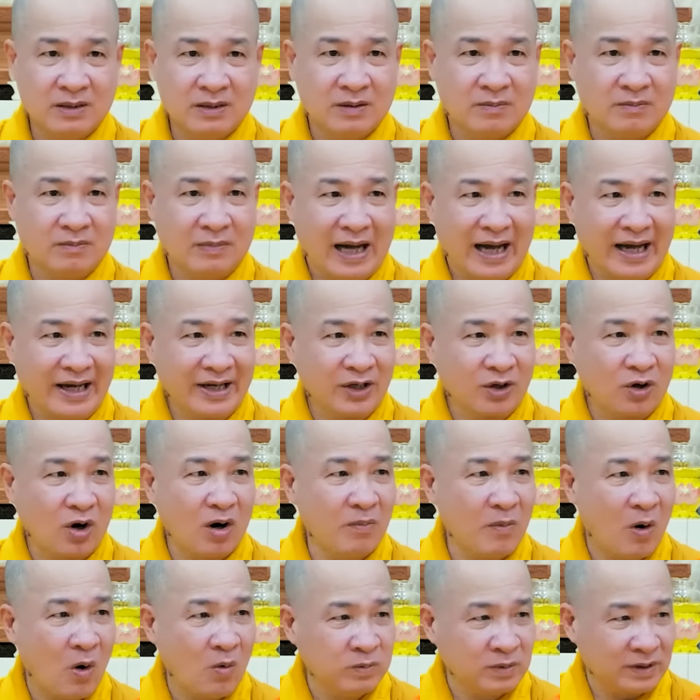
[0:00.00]
mà có
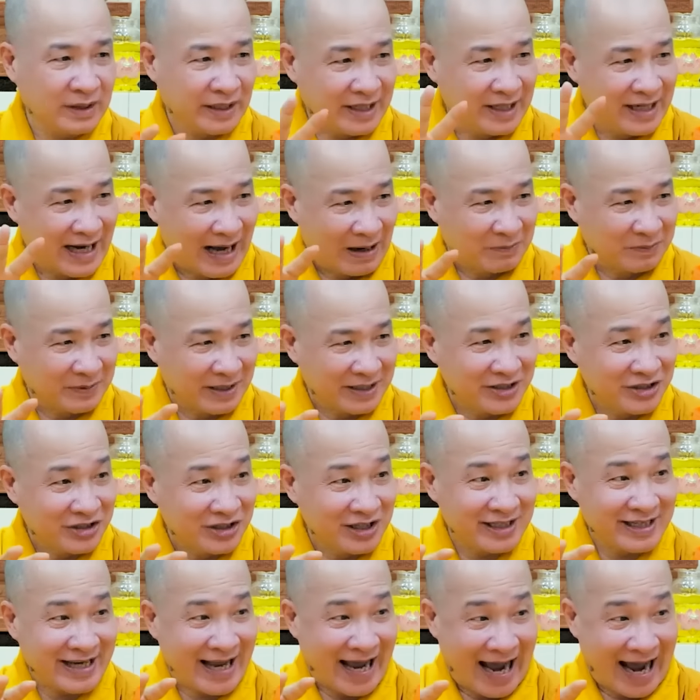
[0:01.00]
4 tỷ đồng để
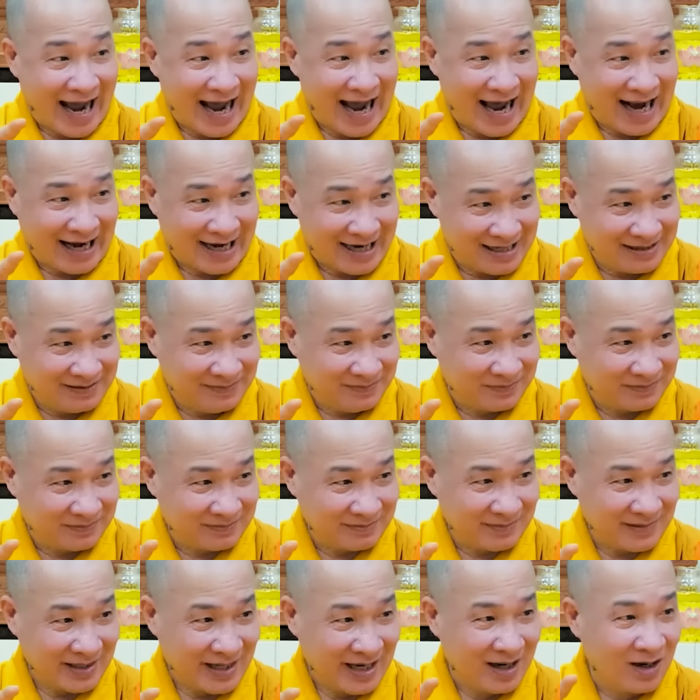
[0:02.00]
dưỡng già đó,
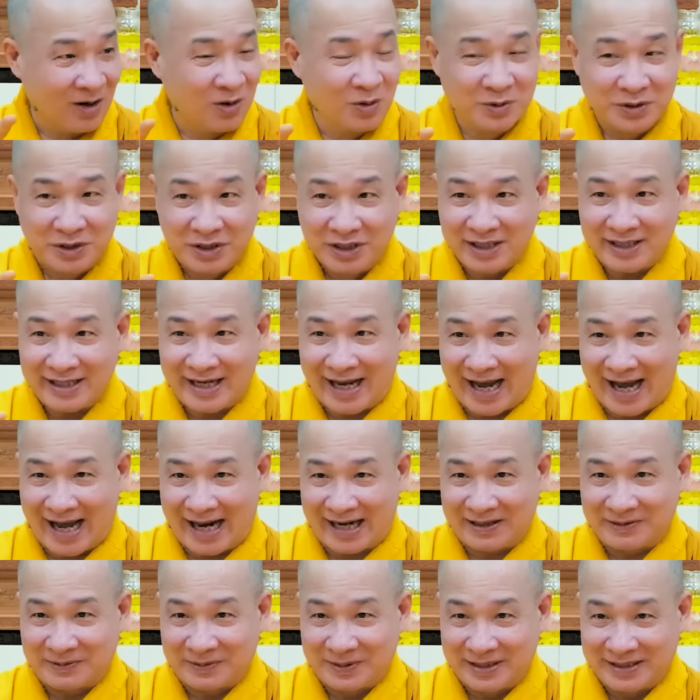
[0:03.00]
về hưu dưỡng già
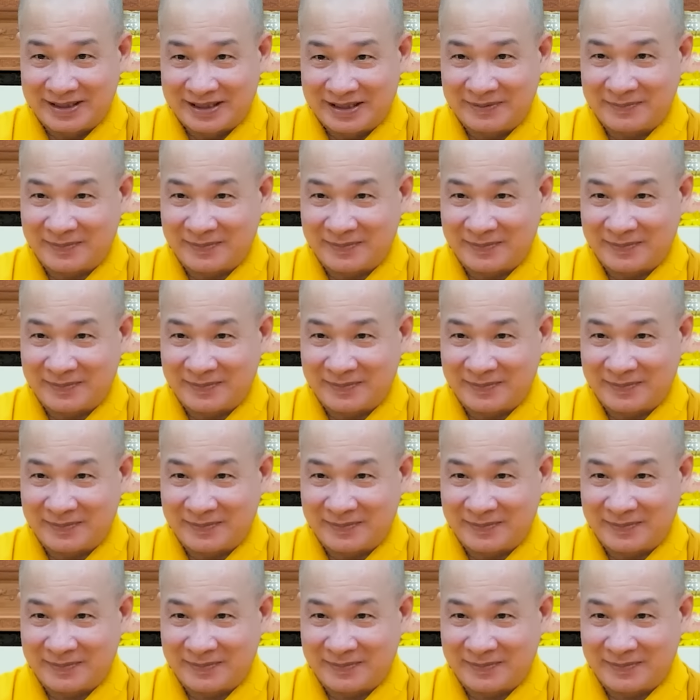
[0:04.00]
đó quý vị.